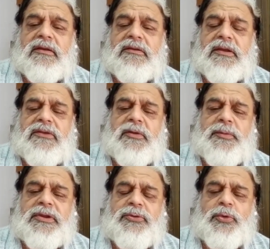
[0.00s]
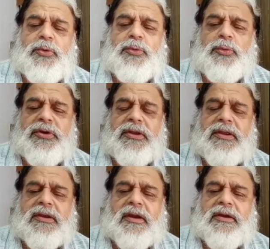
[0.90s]
ये समय जो उन्होंने
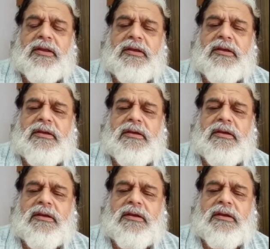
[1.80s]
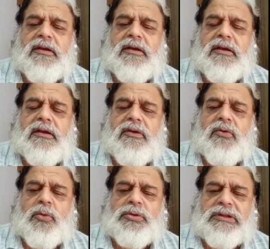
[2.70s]
नाटक
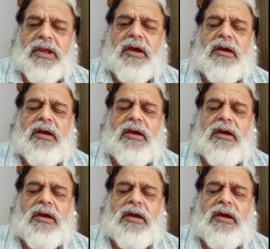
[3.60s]
को दिया